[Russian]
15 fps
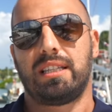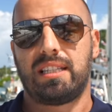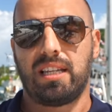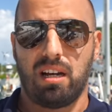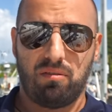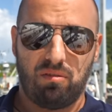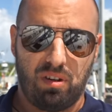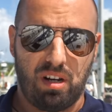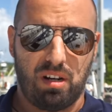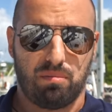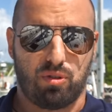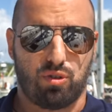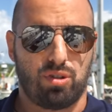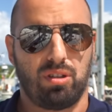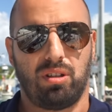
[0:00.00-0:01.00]
я
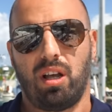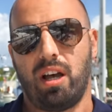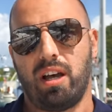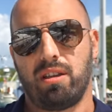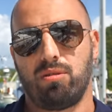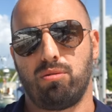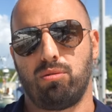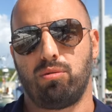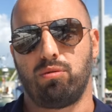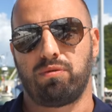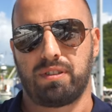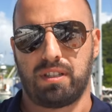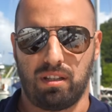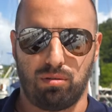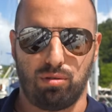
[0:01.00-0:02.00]
вам желаю
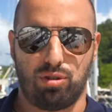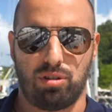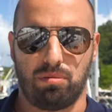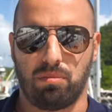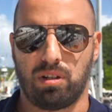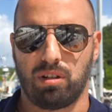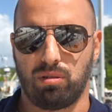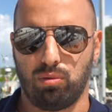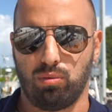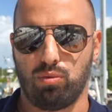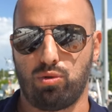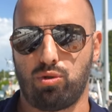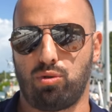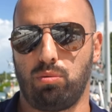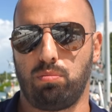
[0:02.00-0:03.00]
в следующем
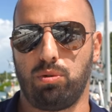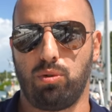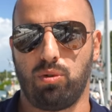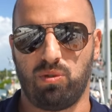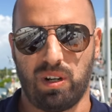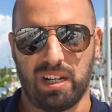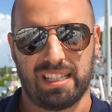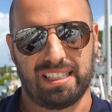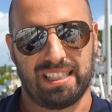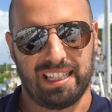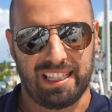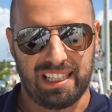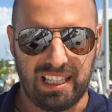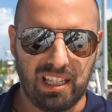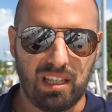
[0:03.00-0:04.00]
году, чтобы у вас
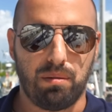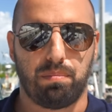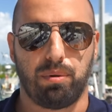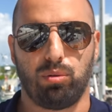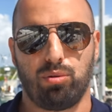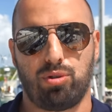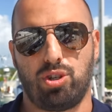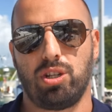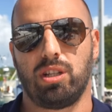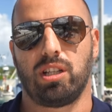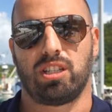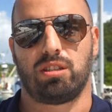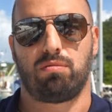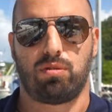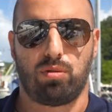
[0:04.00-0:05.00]
такие
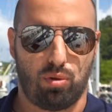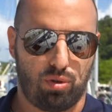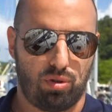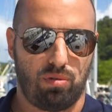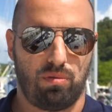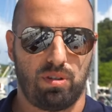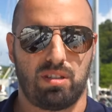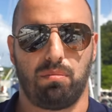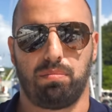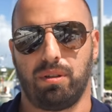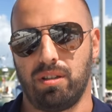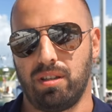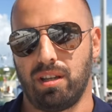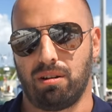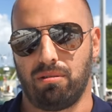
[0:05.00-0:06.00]
получилось все, что вы
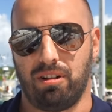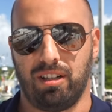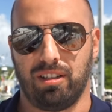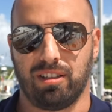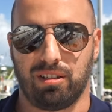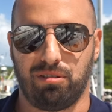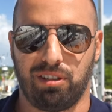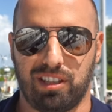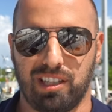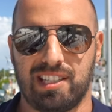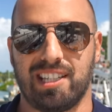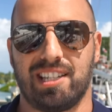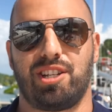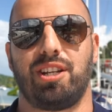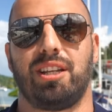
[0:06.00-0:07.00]
запланировали на
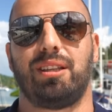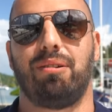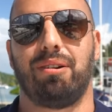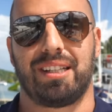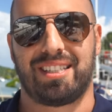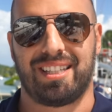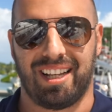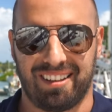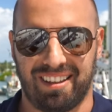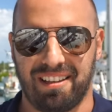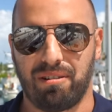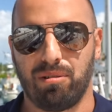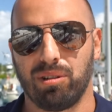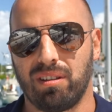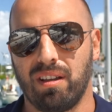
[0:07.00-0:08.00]

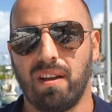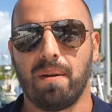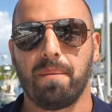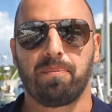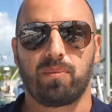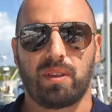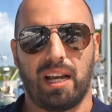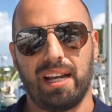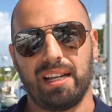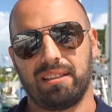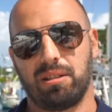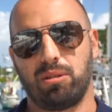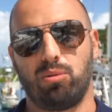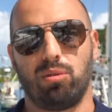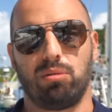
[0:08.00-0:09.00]
2020 год. А
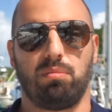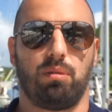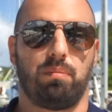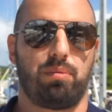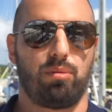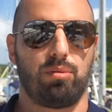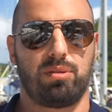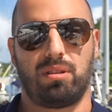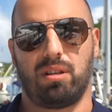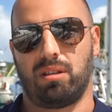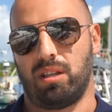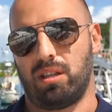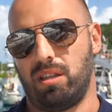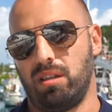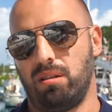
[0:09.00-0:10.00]
этот год был просто
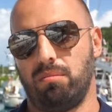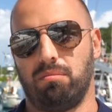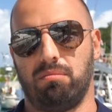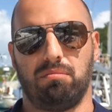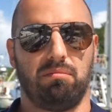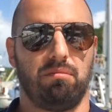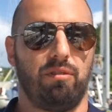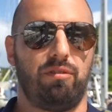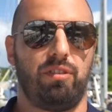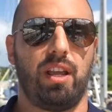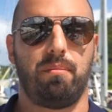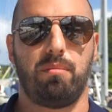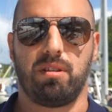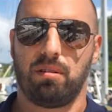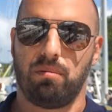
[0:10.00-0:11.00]
таким
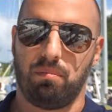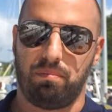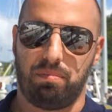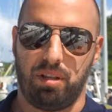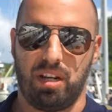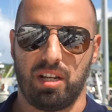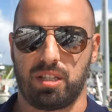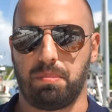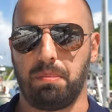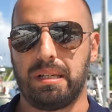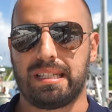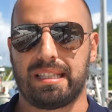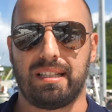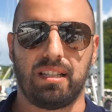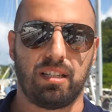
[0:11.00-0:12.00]
временем
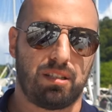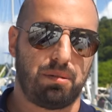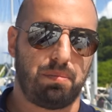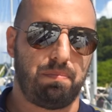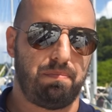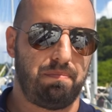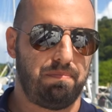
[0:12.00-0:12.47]
переосмыслить,